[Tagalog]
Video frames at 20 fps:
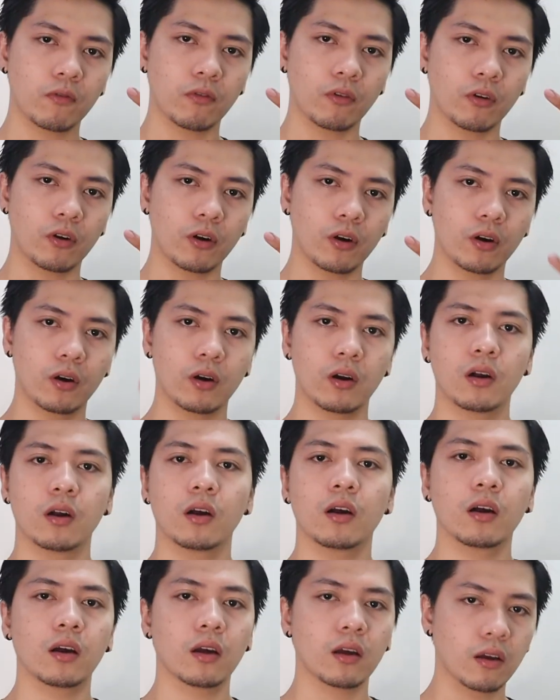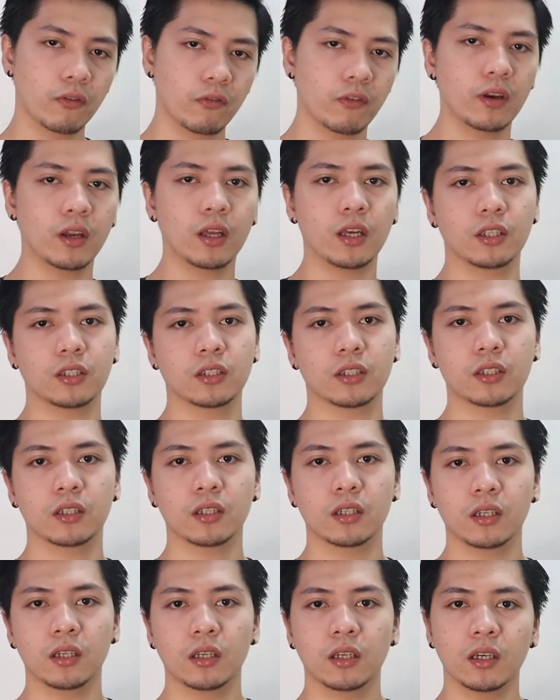4, F&H.
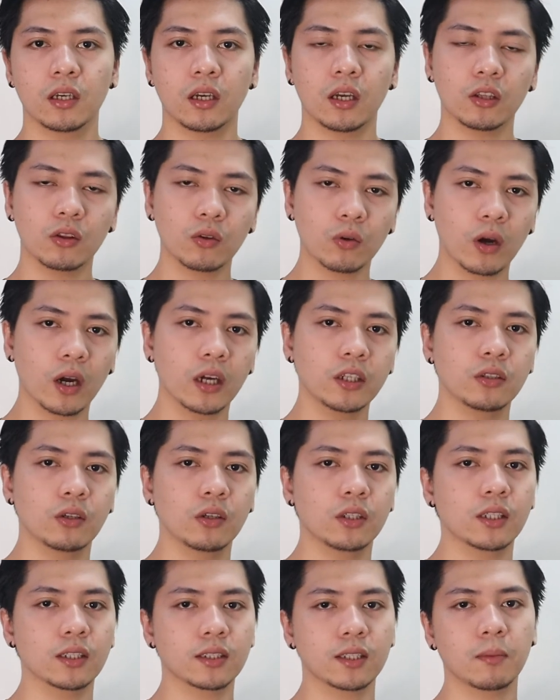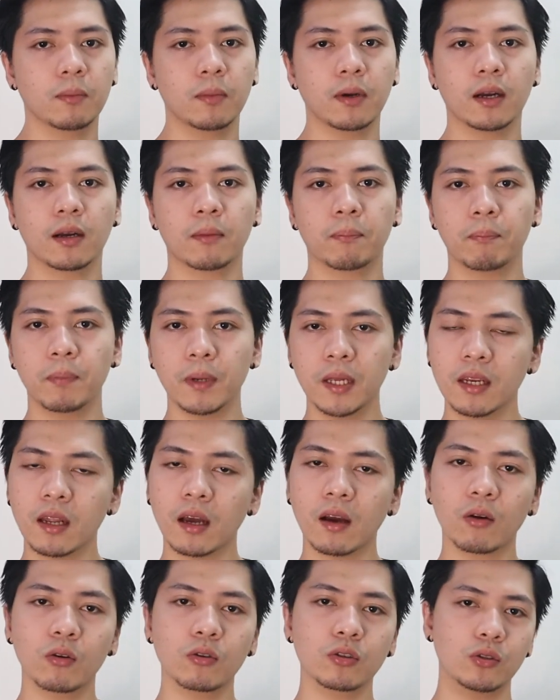Ito guys yung isa sa mga
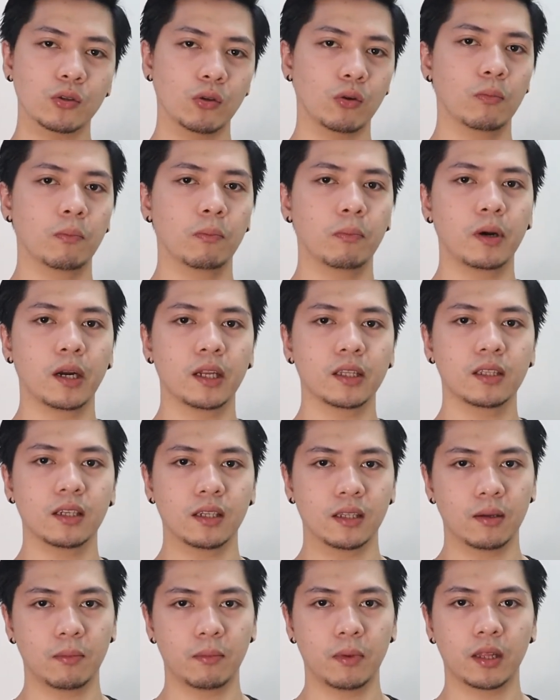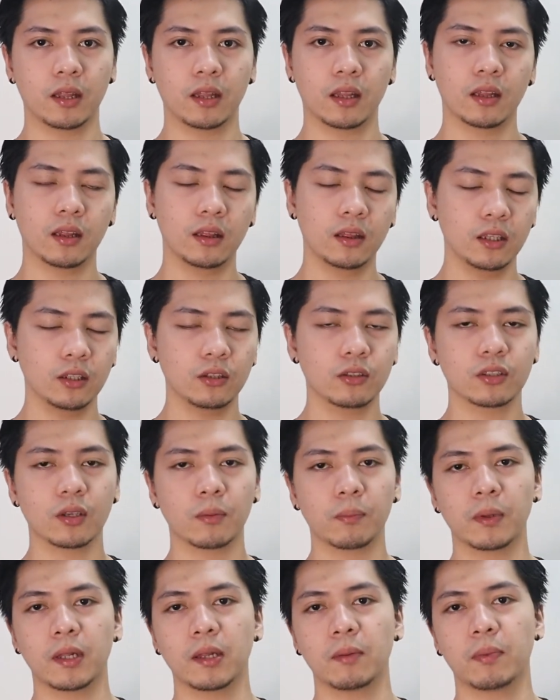pinakagusto kong brand ng damit dito
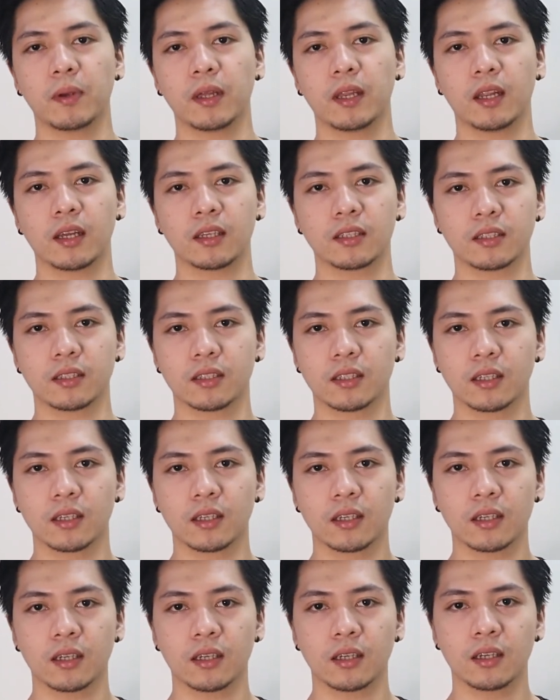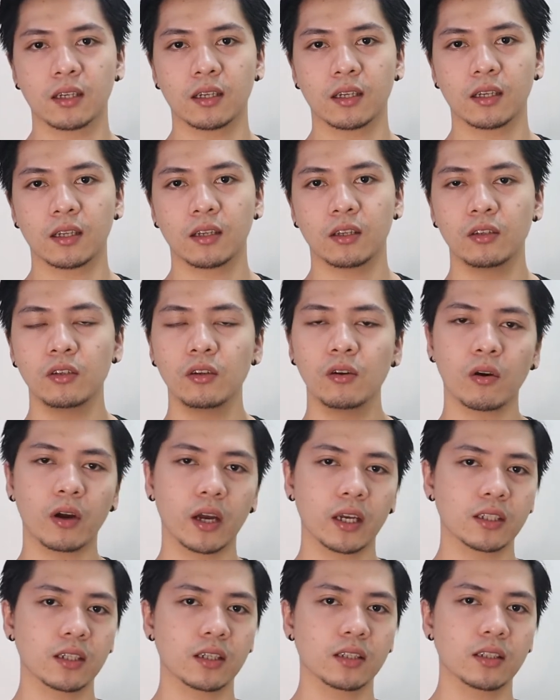sa Pilipinas. You know
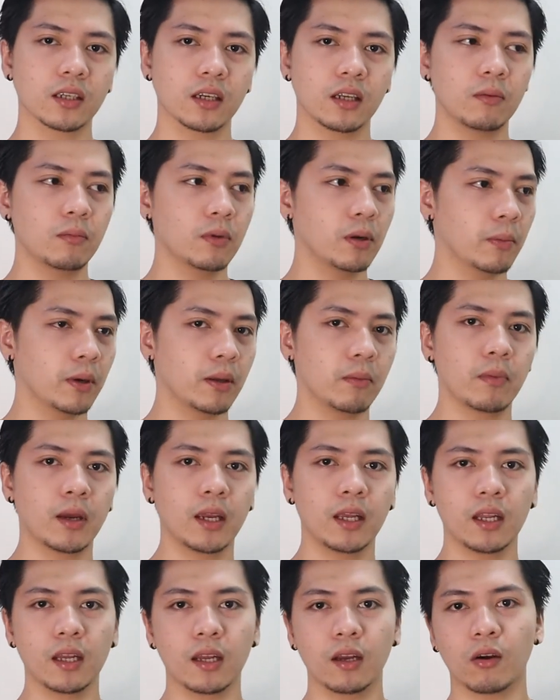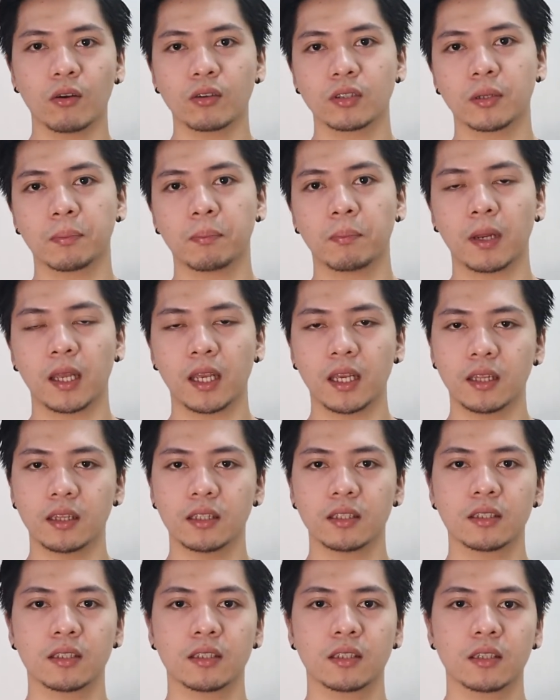guys, kasi alam mo naman, mahilig ako sa
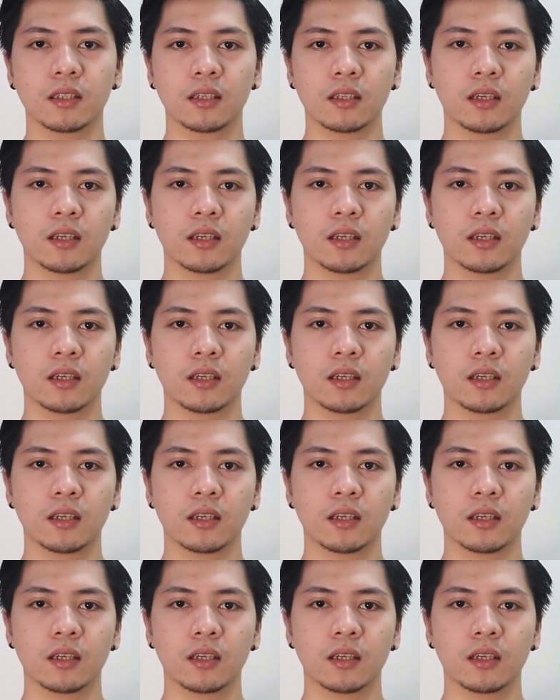plains,